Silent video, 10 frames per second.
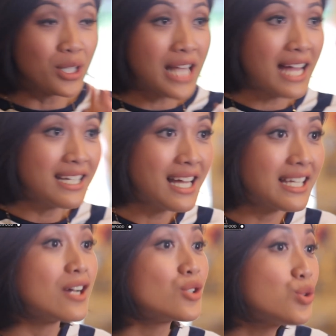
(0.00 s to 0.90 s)
buat Anda
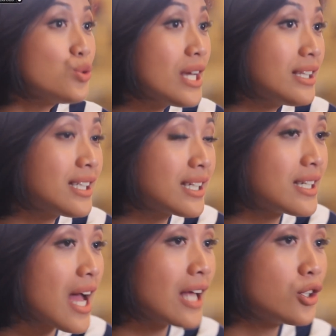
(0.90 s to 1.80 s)
yang sudah
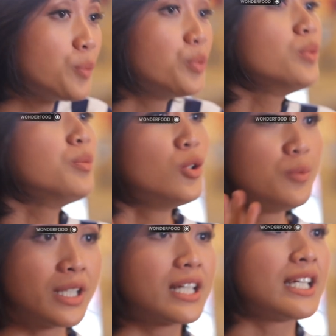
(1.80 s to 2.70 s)
terkena ataupun
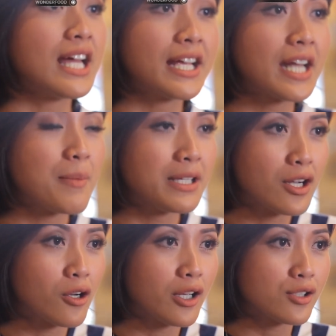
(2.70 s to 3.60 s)
belum terkena yang
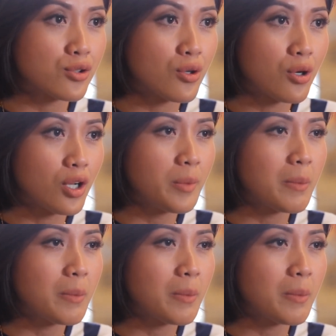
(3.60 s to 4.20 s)
namanya kolesterol,